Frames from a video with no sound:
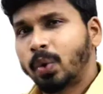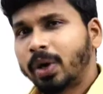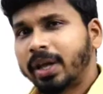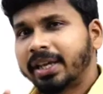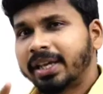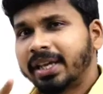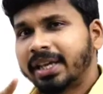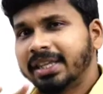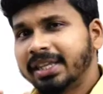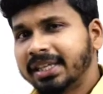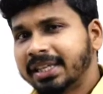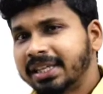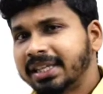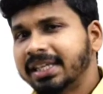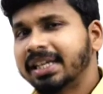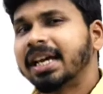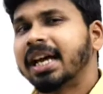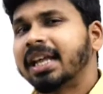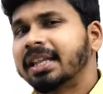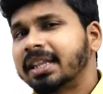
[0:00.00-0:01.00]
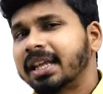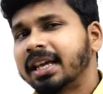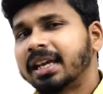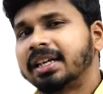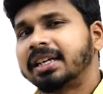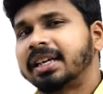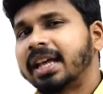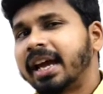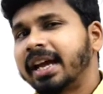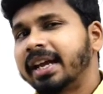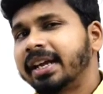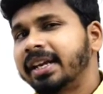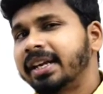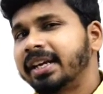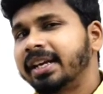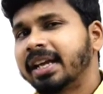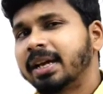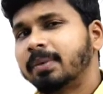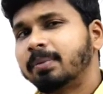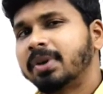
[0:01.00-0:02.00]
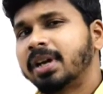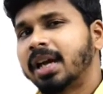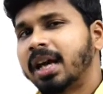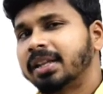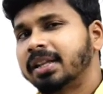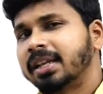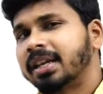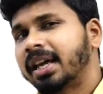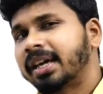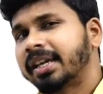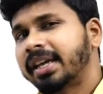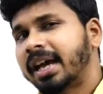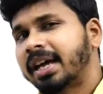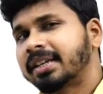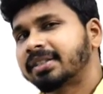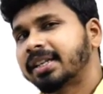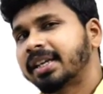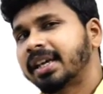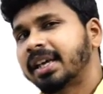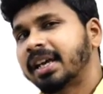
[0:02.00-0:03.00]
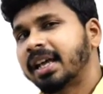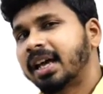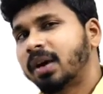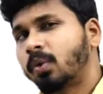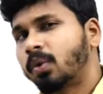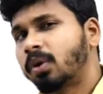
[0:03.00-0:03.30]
கூட எதுக்கு அந்த டைனிங் டேபிள் அதெல்லாம் ஏன் அசையலை